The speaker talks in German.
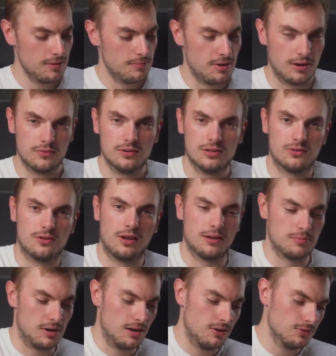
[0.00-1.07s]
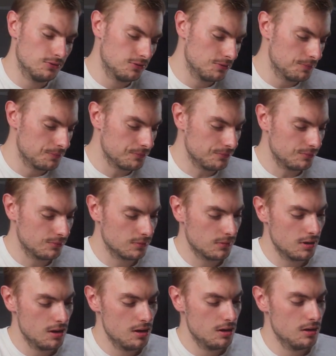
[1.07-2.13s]
Packen wir das Gerät mal aus.
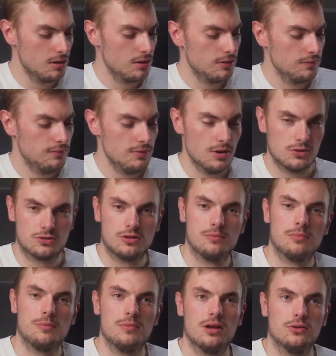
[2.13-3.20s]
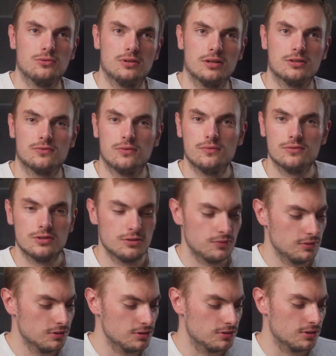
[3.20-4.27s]
Wie auch schon beim ROTX 50
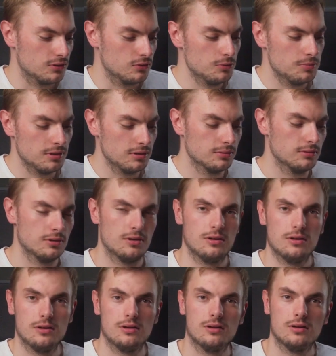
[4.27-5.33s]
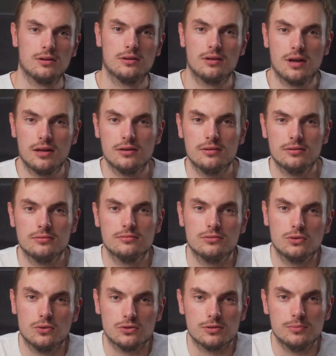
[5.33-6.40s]
finde ich das super. Keine
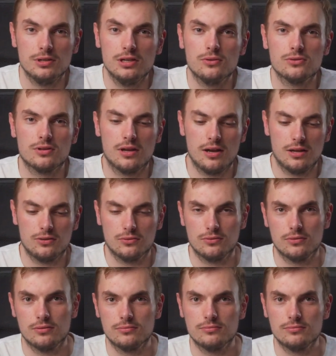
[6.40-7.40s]
große Bedienungsanleitung,